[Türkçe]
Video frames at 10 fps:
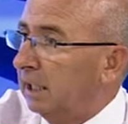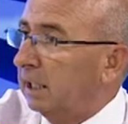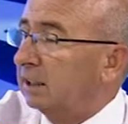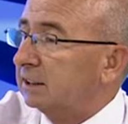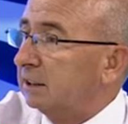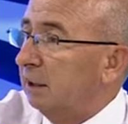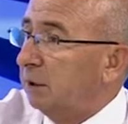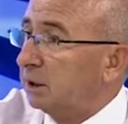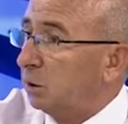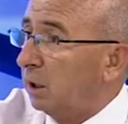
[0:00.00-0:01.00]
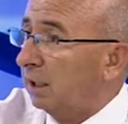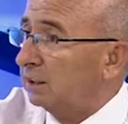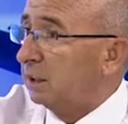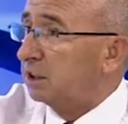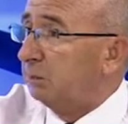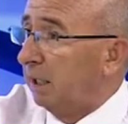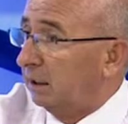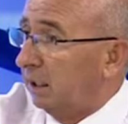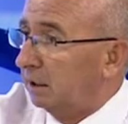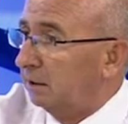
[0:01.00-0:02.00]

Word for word: En azından bir sonraki seçime kadar.